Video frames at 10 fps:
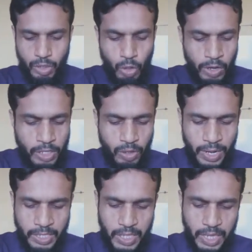
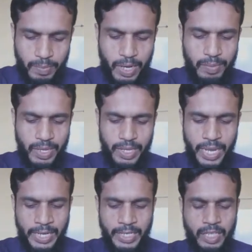দলিতরা যেতে পারবে
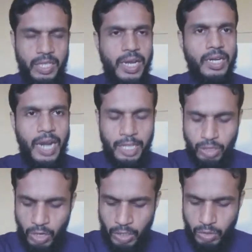এই নিয়ে তিনি একটা
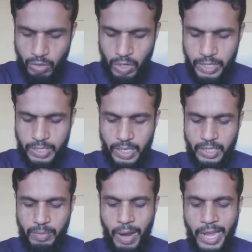আন্দোলন শুরু করেন সেটা হচ্ছে